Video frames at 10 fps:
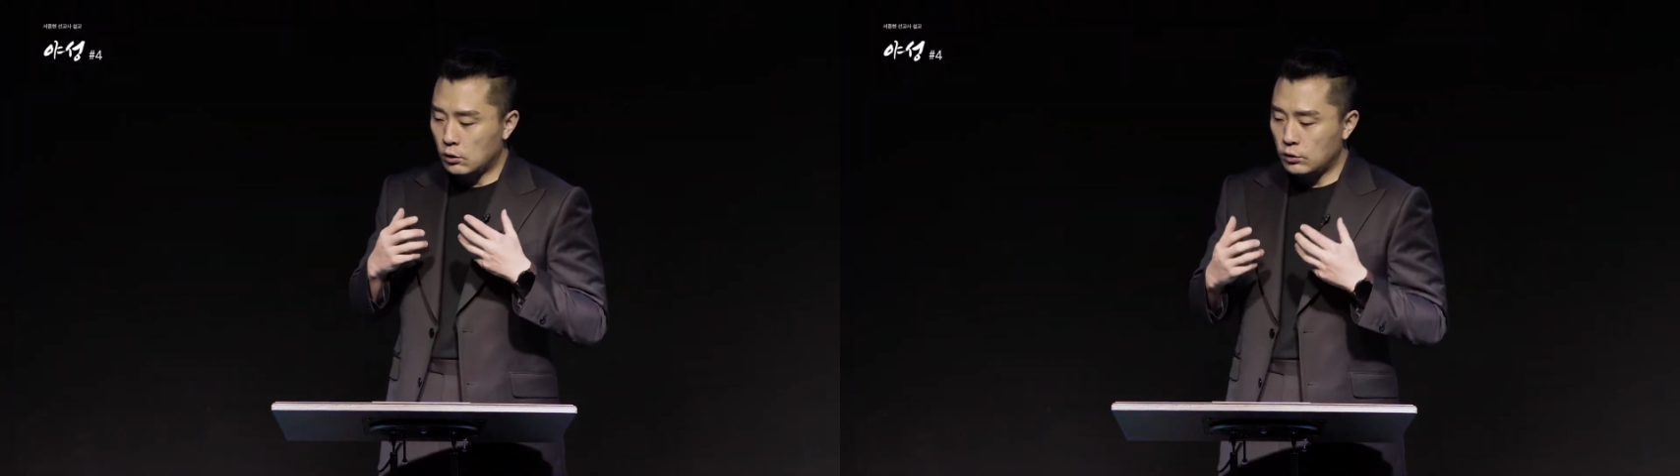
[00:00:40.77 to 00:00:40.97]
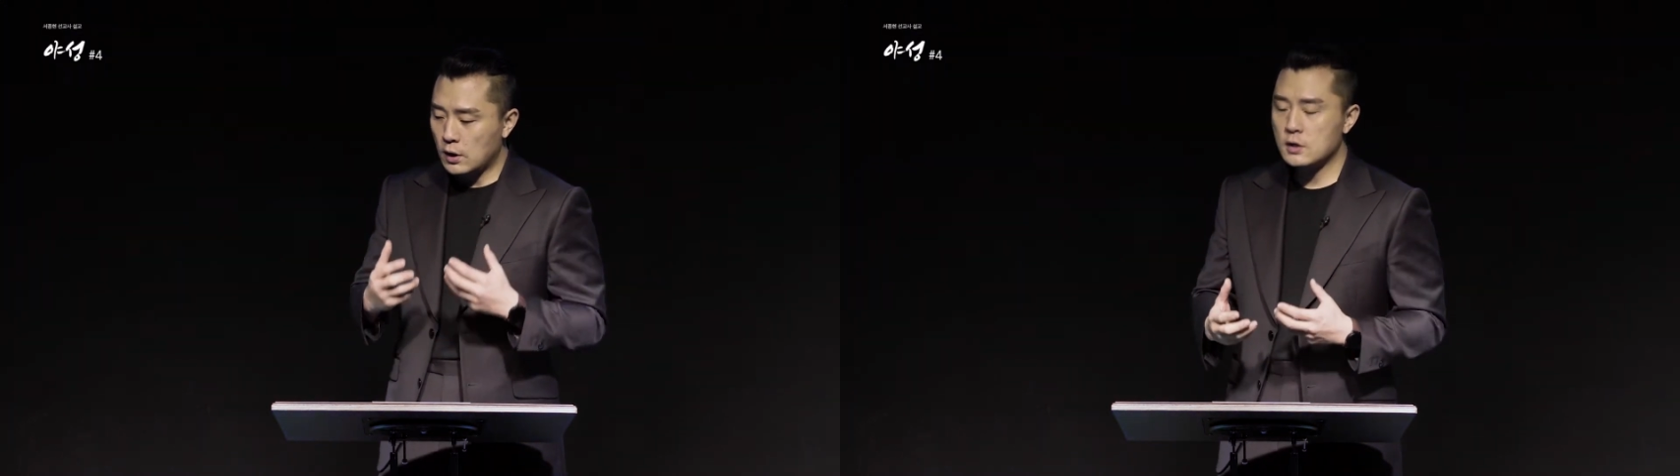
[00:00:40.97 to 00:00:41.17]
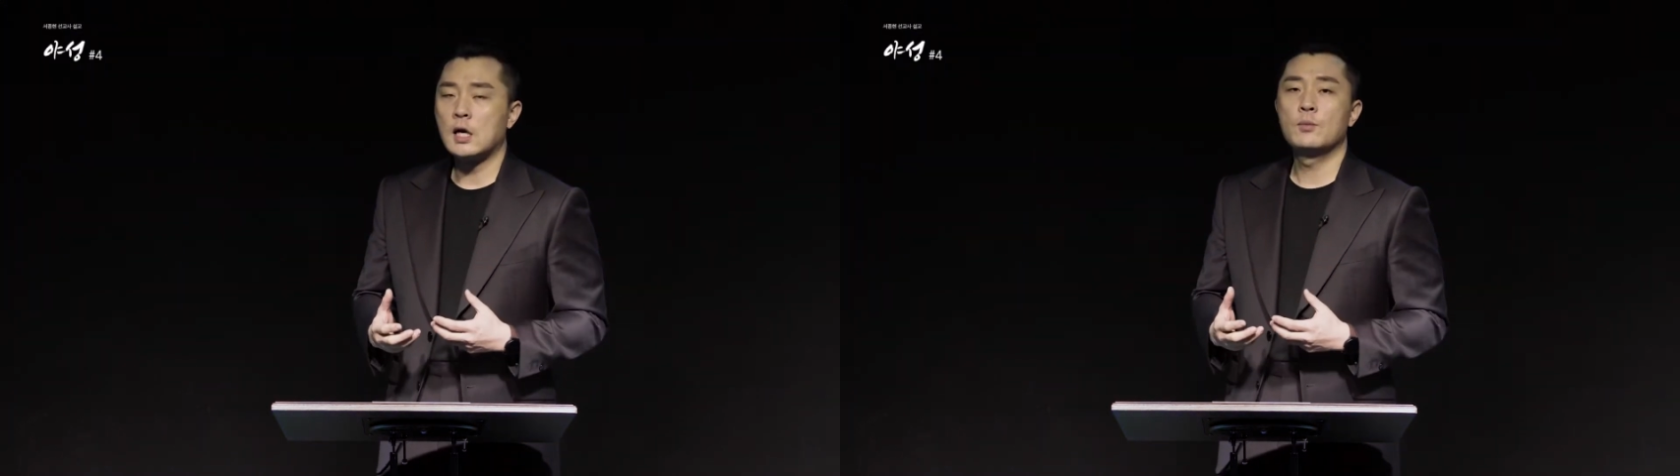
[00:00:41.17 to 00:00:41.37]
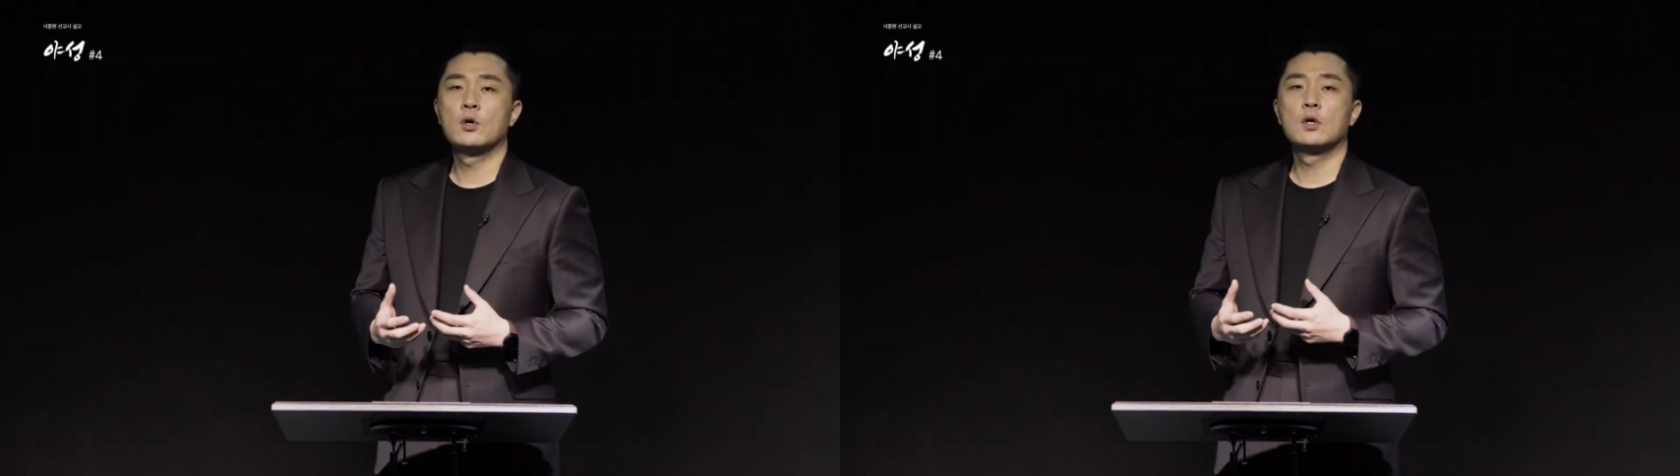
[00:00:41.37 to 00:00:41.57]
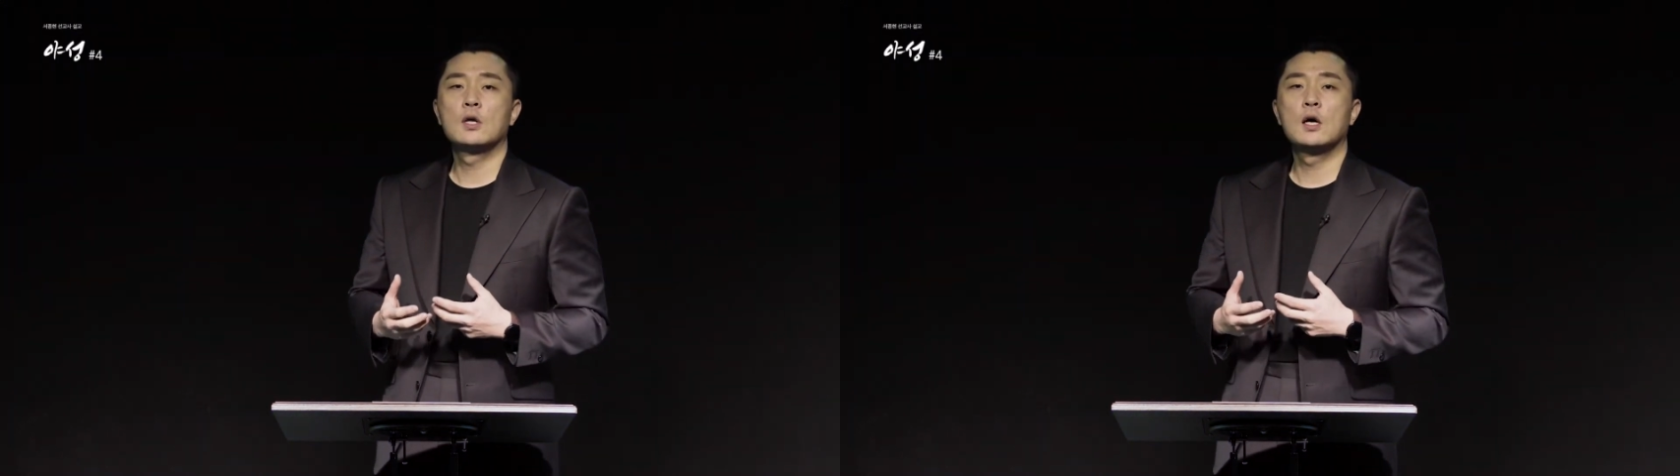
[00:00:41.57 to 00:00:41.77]
우리의
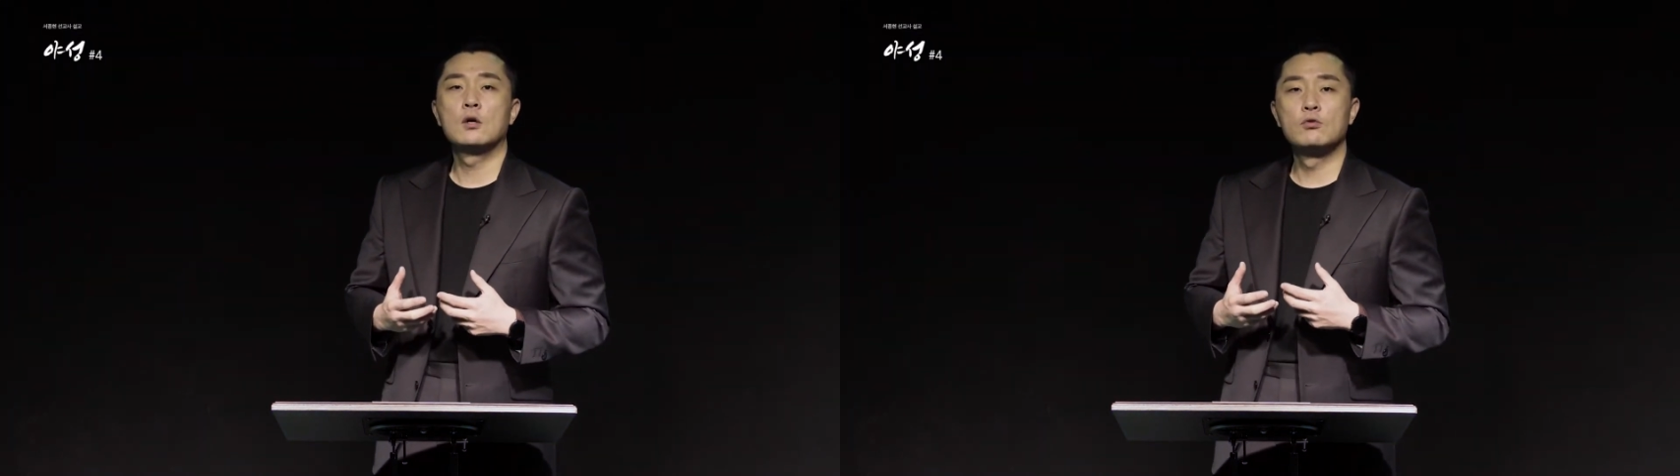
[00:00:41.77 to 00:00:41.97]
사명이나